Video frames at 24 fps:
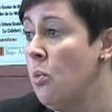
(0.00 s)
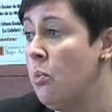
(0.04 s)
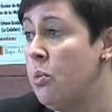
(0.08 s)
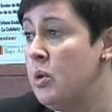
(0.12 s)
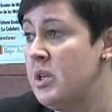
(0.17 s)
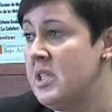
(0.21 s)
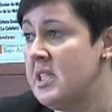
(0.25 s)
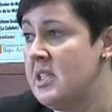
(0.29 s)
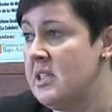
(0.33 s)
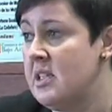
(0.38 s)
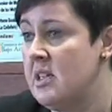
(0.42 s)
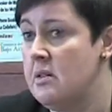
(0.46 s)

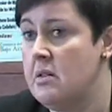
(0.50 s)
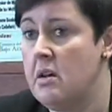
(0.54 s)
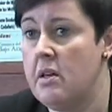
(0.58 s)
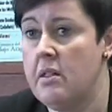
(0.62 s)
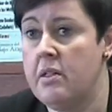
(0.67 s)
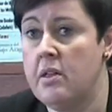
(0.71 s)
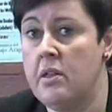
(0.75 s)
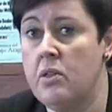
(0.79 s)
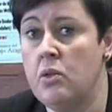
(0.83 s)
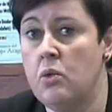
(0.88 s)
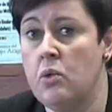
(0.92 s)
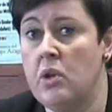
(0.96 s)
pues que estaba
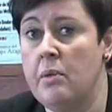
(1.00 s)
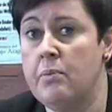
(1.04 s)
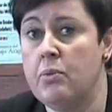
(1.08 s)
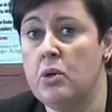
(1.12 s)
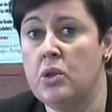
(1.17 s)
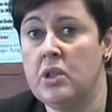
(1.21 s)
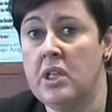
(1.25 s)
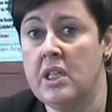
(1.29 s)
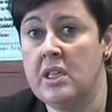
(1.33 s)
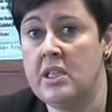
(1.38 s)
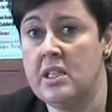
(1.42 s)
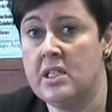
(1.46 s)
haciendo una
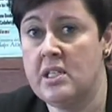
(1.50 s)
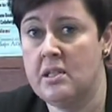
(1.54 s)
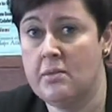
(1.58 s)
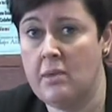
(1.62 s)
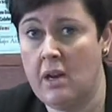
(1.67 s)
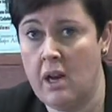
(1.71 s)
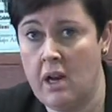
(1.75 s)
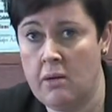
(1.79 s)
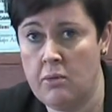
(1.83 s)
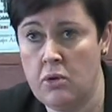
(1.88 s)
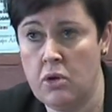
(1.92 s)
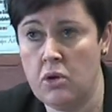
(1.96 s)

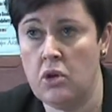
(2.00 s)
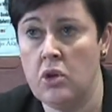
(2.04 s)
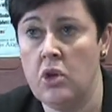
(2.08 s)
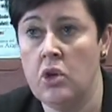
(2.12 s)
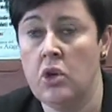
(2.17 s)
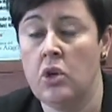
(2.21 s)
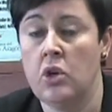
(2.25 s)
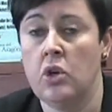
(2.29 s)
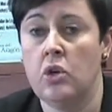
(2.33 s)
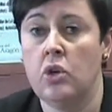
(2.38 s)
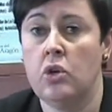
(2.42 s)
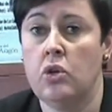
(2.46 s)
importantísima labor
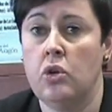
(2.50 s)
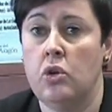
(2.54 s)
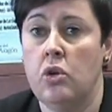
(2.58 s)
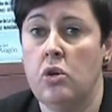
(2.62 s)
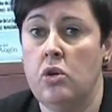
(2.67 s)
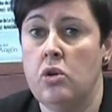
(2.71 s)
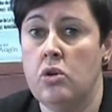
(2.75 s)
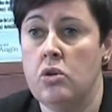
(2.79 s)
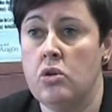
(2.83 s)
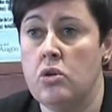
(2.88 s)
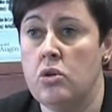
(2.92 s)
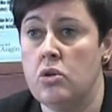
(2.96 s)
con
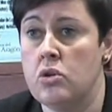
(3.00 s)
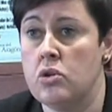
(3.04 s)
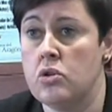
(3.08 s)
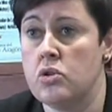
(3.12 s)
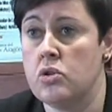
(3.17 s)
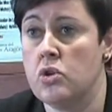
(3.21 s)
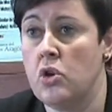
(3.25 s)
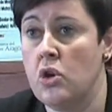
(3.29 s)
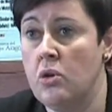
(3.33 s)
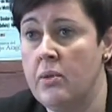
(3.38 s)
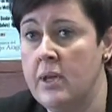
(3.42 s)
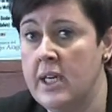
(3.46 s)

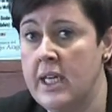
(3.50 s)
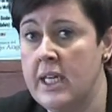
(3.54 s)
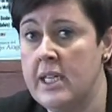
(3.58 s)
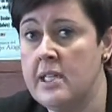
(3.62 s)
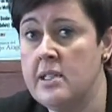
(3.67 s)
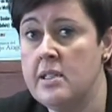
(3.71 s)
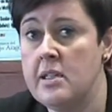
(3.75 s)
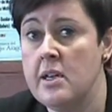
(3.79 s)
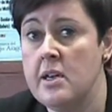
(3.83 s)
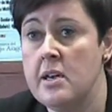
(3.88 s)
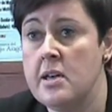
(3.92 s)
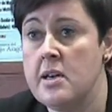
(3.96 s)
los
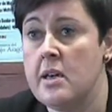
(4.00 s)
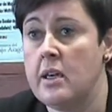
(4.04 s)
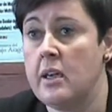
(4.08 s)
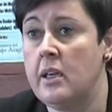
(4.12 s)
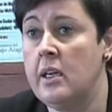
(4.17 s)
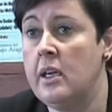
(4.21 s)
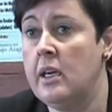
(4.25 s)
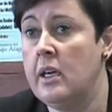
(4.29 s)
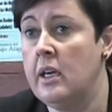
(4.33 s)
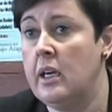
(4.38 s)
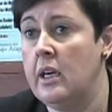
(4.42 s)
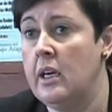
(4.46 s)
jóvenes
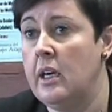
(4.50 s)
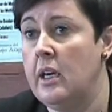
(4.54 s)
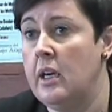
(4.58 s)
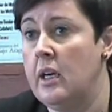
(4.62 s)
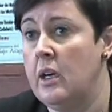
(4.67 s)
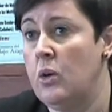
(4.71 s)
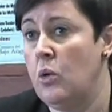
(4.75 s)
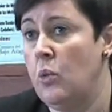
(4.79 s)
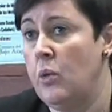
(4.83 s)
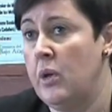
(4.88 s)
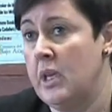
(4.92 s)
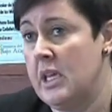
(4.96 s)
y
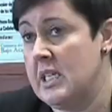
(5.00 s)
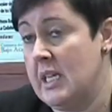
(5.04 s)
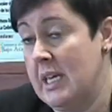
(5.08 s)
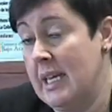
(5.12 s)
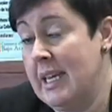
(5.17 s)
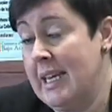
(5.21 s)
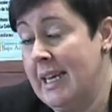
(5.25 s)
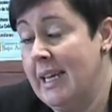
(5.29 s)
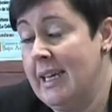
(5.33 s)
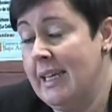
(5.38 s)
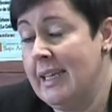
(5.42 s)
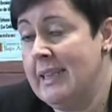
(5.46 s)
que
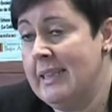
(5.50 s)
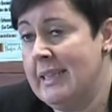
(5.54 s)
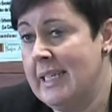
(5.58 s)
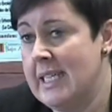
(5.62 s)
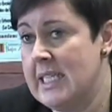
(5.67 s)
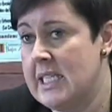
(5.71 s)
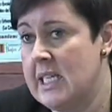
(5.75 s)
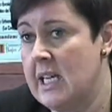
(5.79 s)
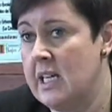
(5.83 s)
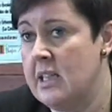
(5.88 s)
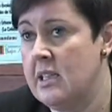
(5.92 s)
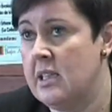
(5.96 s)
era
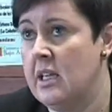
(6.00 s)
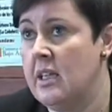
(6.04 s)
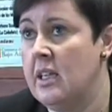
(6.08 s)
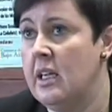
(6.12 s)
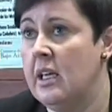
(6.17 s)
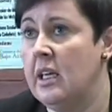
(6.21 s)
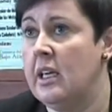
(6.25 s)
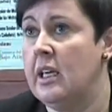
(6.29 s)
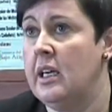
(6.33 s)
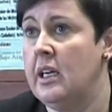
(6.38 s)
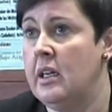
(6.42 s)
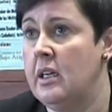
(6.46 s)
interesante
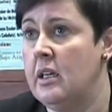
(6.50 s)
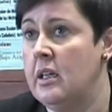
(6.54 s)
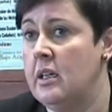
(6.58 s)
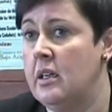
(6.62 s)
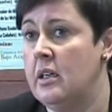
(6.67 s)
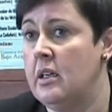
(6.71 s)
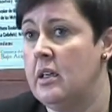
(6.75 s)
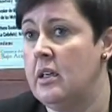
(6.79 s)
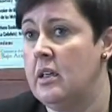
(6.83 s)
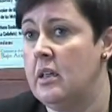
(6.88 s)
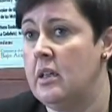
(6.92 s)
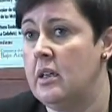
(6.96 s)
de que
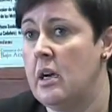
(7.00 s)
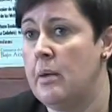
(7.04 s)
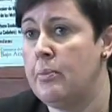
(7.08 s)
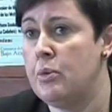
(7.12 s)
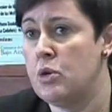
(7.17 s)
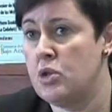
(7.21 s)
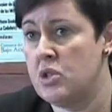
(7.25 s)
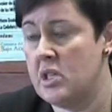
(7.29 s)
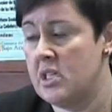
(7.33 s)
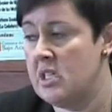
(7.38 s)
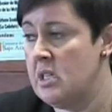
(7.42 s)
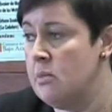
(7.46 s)
eh,
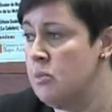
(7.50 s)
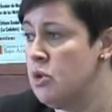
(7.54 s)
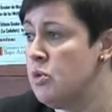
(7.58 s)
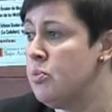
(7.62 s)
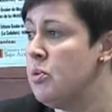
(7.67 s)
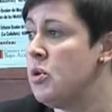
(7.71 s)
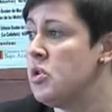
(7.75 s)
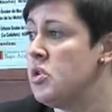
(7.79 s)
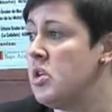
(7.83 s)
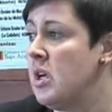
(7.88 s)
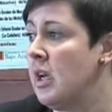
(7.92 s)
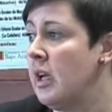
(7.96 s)
apostásemos
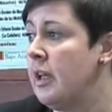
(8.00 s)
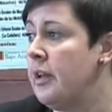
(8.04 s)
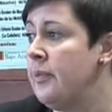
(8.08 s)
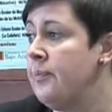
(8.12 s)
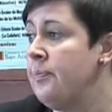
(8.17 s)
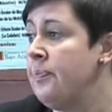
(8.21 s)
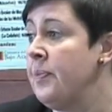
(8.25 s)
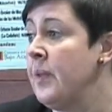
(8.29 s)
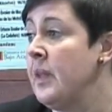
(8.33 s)
por seguir.